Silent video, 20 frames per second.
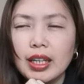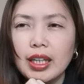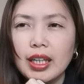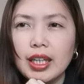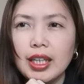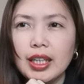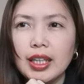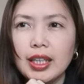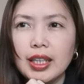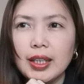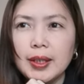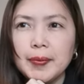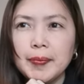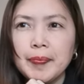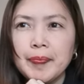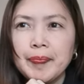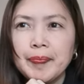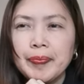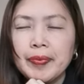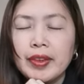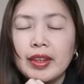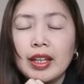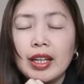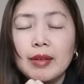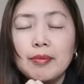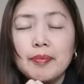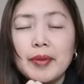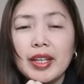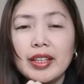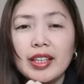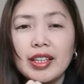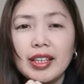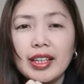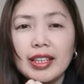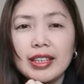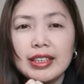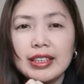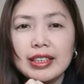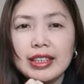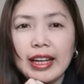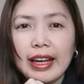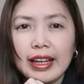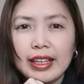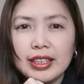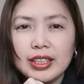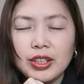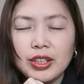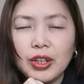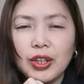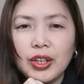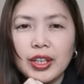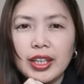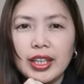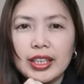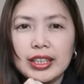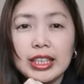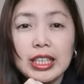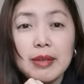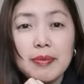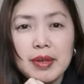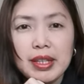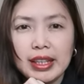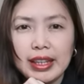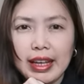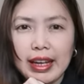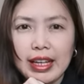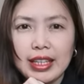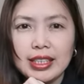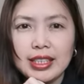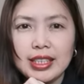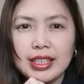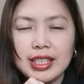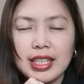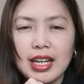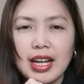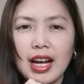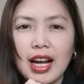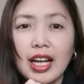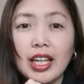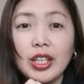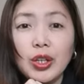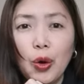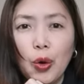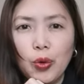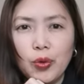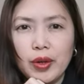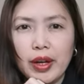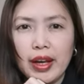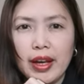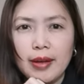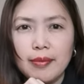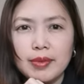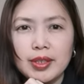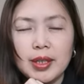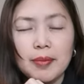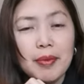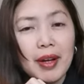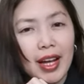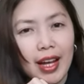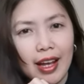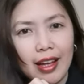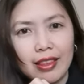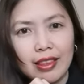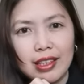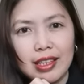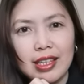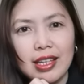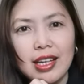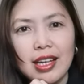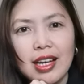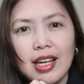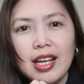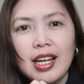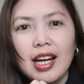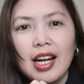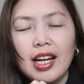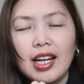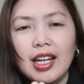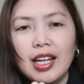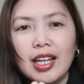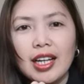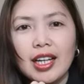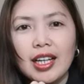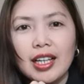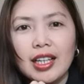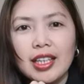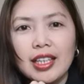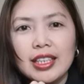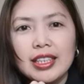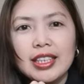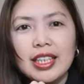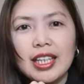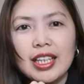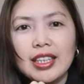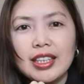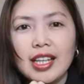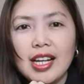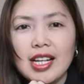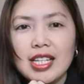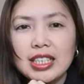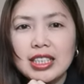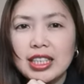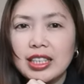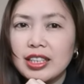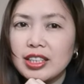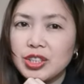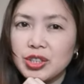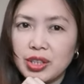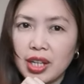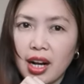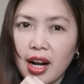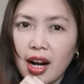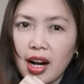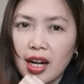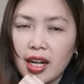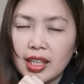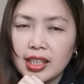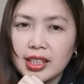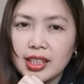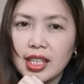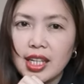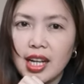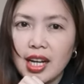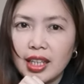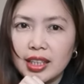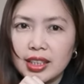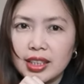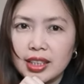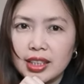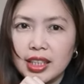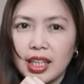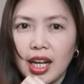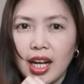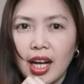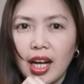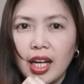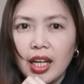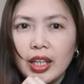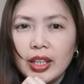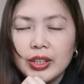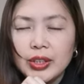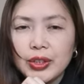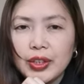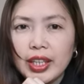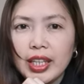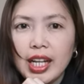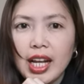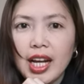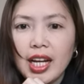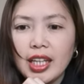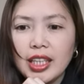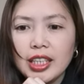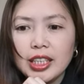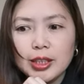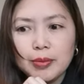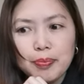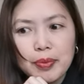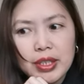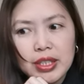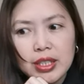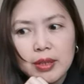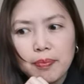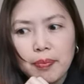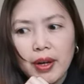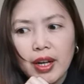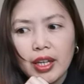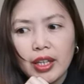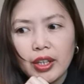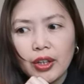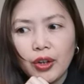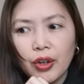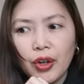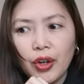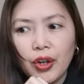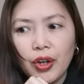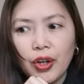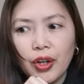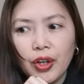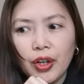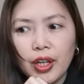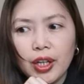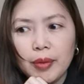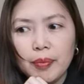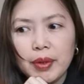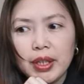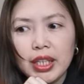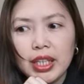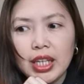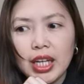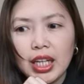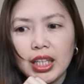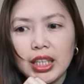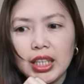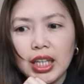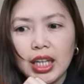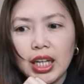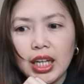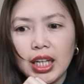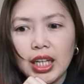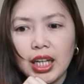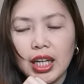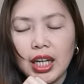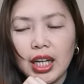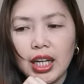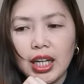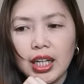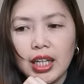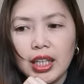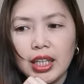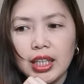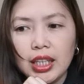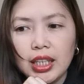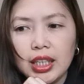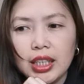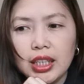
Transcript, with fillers: uh, medical test or TB test sa IOM sa Makati uh, nakitaan siya ng scar sa lungs niya so kailangan specify or bigyan ng uh,